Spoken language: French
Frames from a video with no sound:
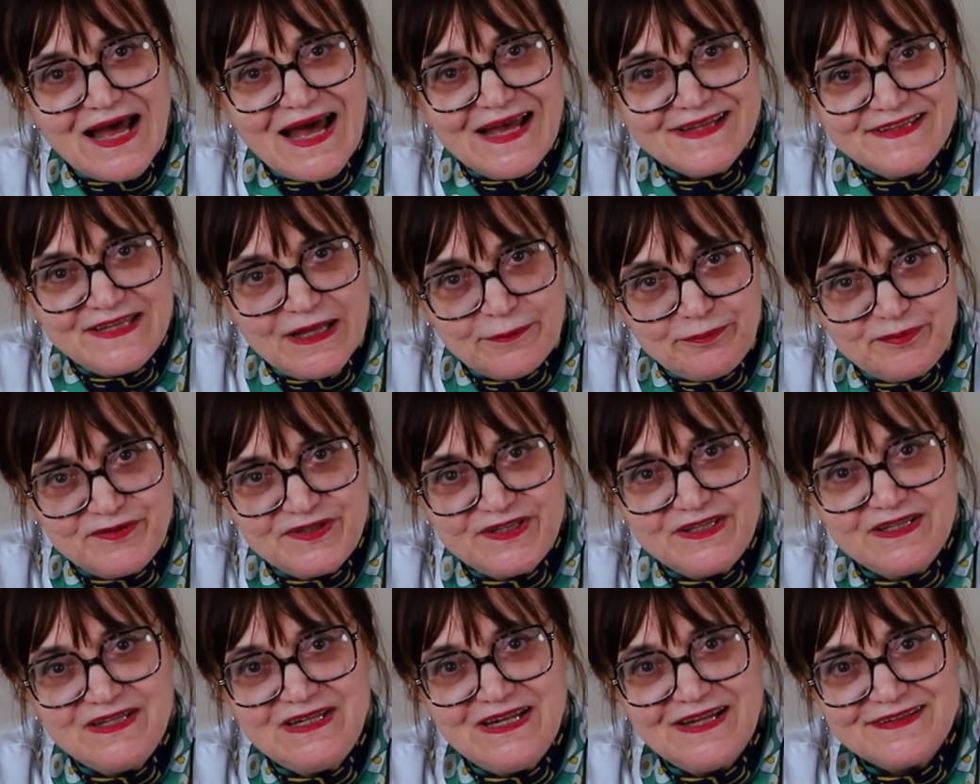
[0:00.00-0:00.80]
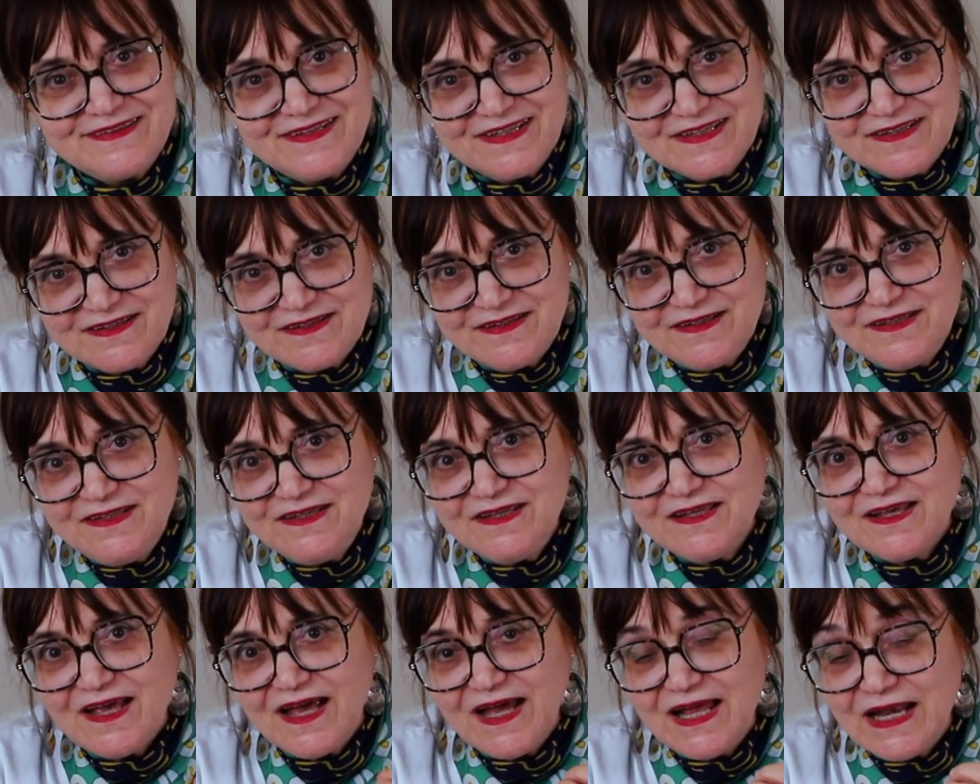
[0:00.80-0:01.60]
adapter la
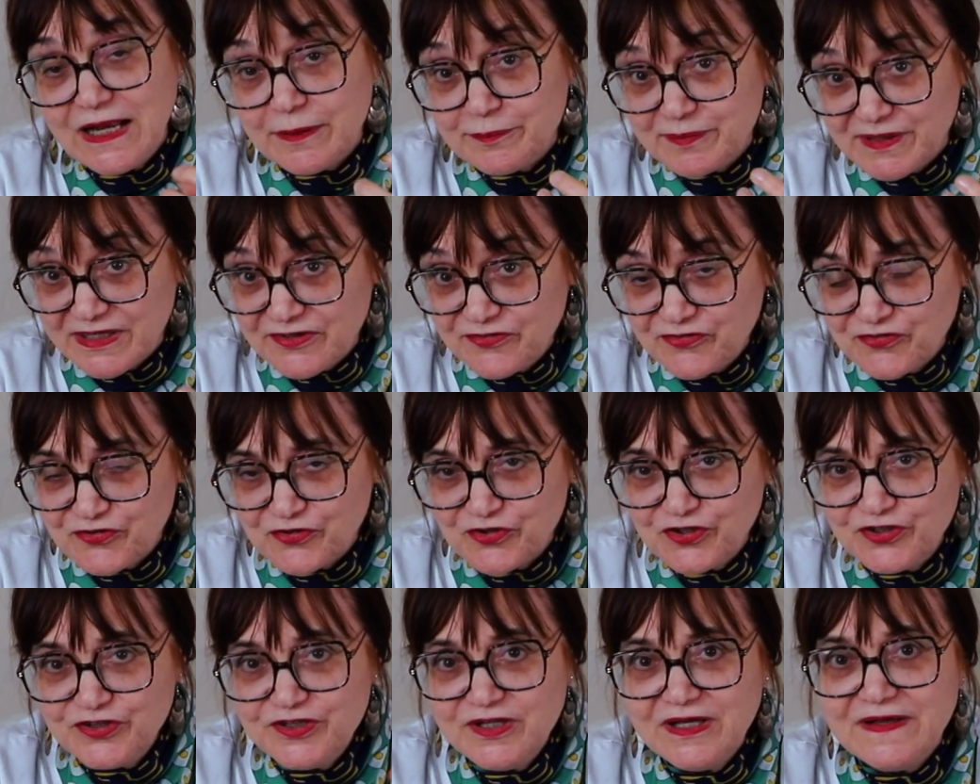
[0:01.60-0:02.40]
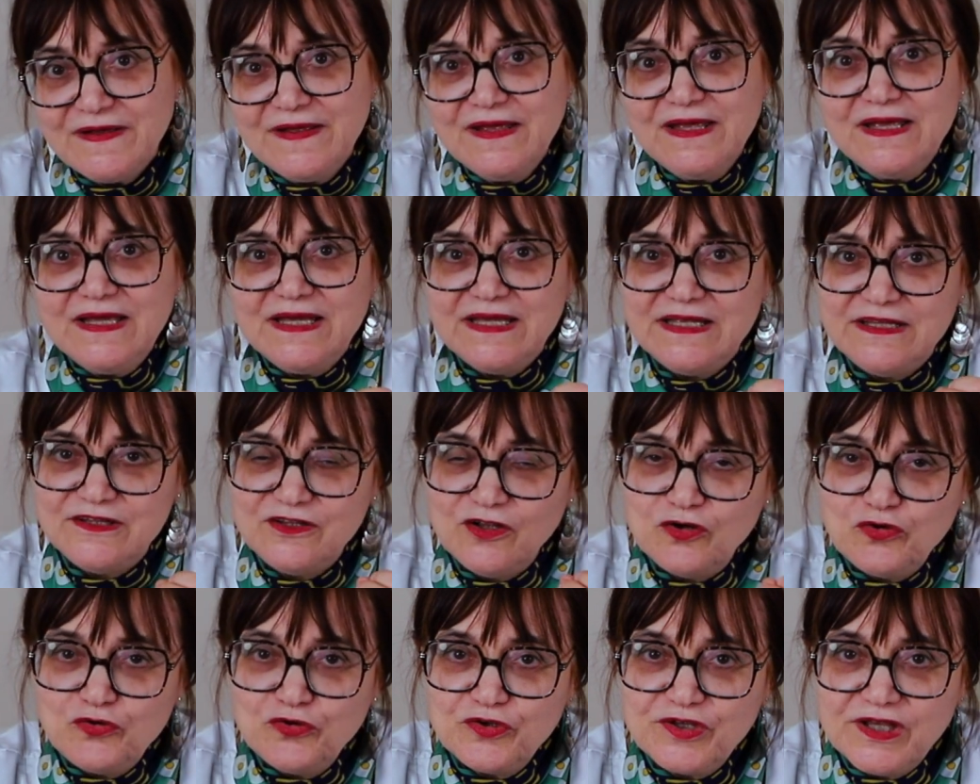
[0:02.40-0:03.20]
technique à la personne et
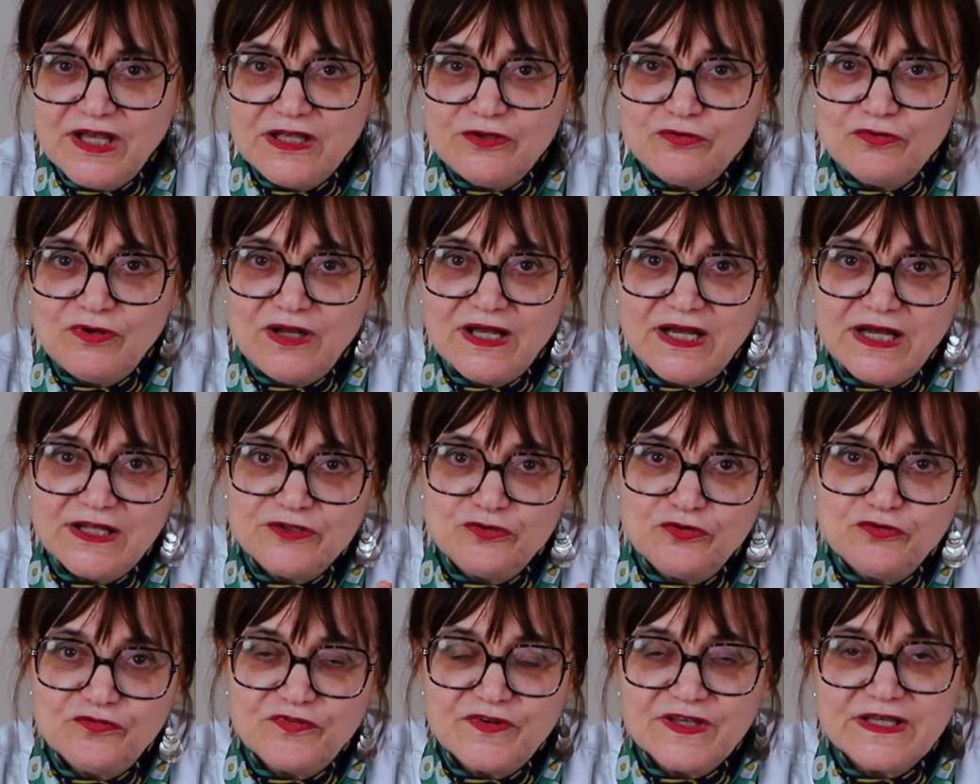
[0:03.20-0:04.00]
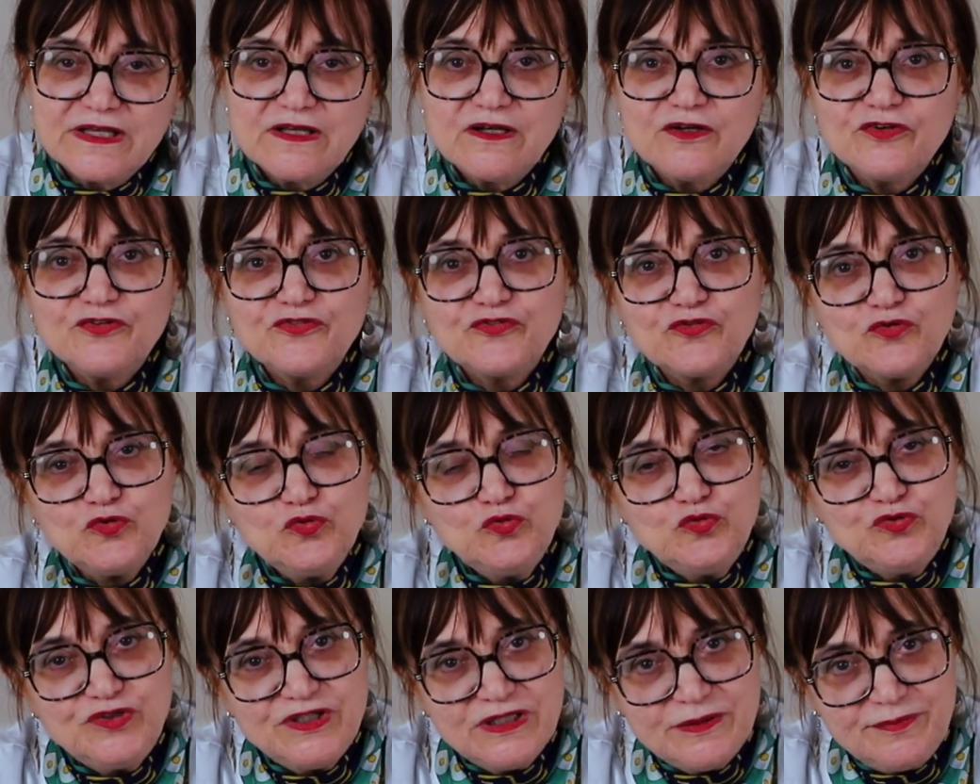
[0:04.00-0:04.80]
dans le cas de la radiofréquence
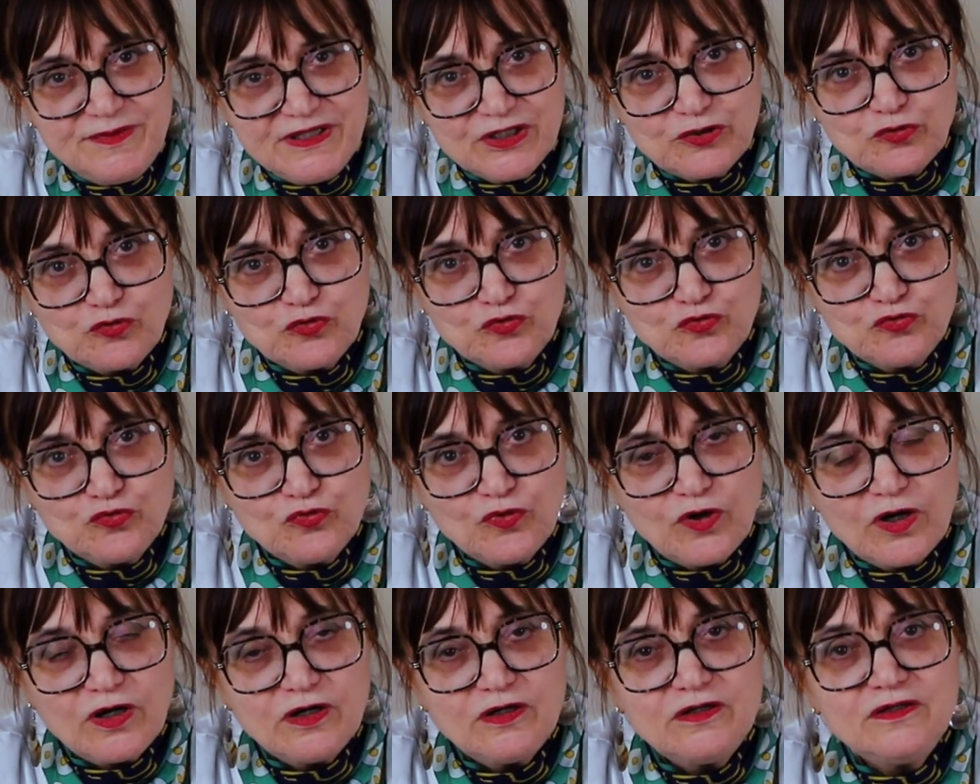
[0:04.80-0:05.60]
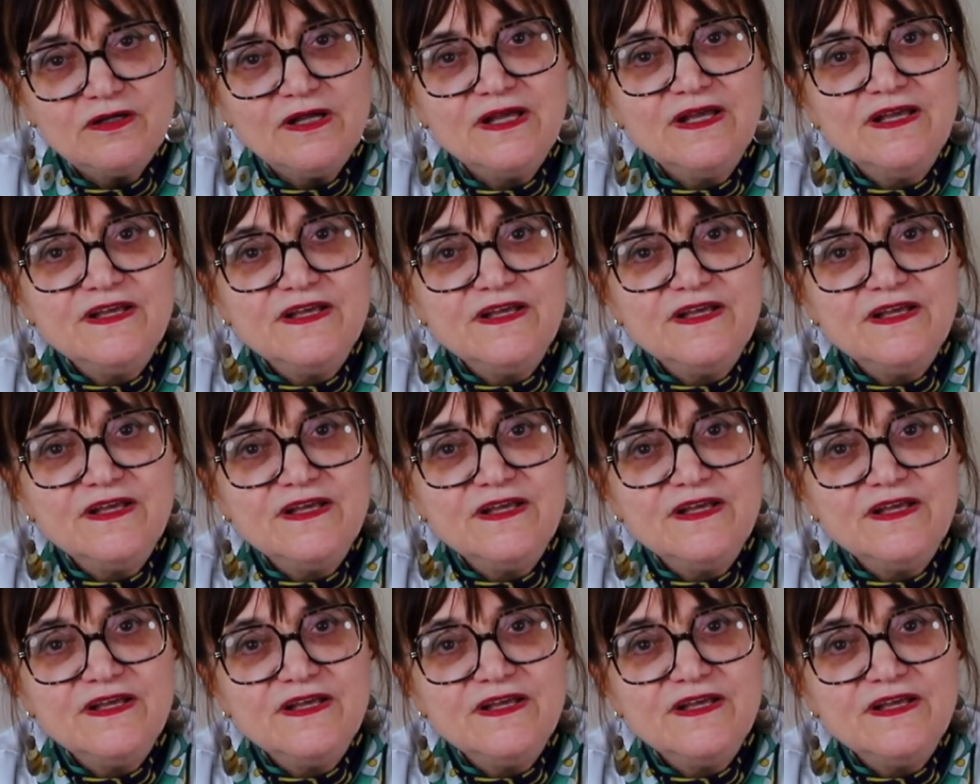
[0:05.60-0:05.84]
ou des micro-courants,